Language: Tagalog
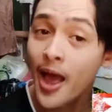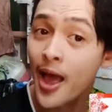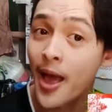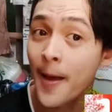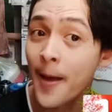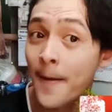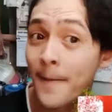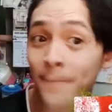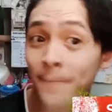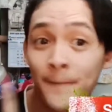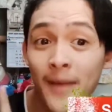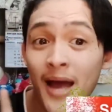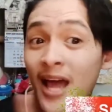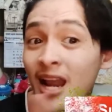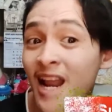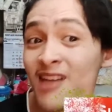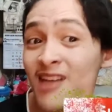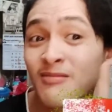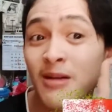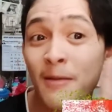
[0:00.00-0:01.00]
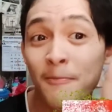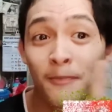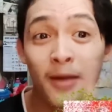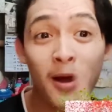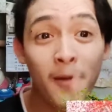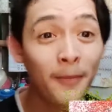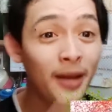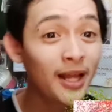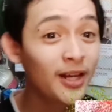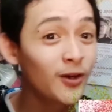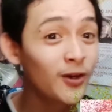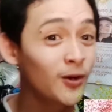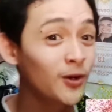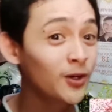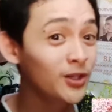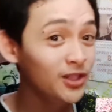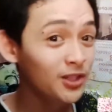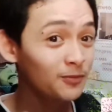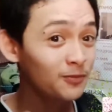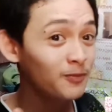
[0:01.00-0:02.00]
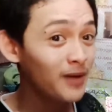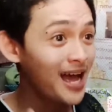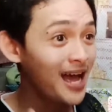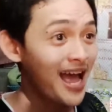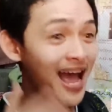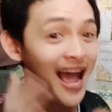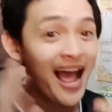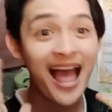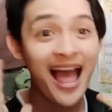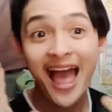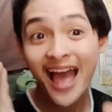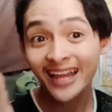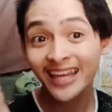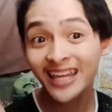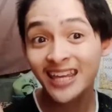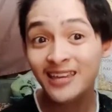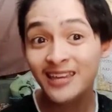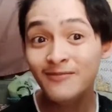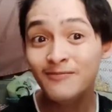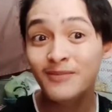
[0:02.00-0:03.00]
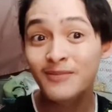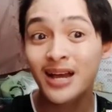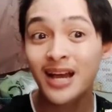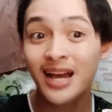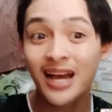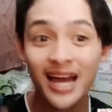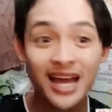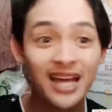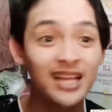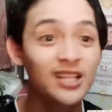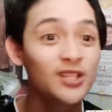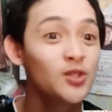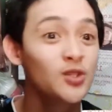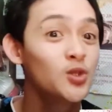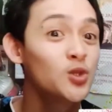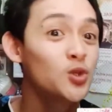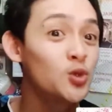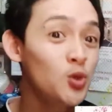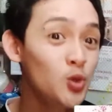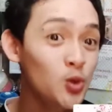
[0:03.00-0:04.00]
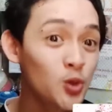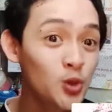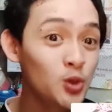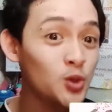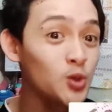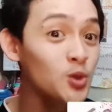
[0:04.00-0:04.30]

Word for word: para mapapanood niyo ba ang aking mga susunod